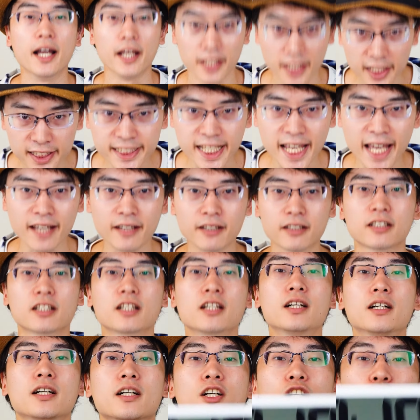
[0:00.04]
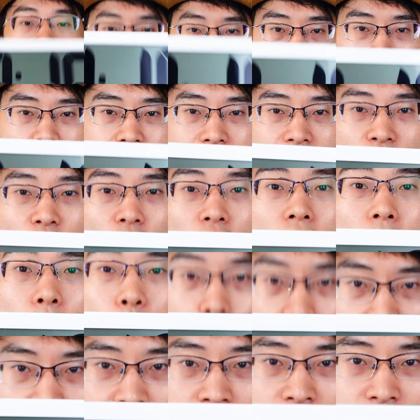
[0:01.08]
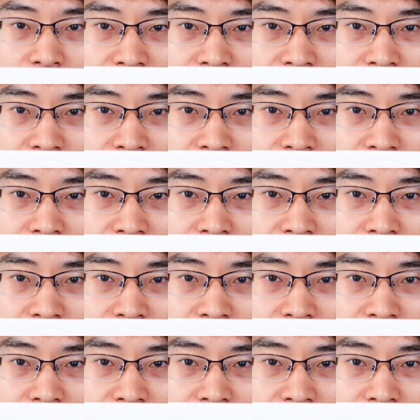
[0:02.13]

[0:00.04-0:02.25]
以前、こちらのビッグ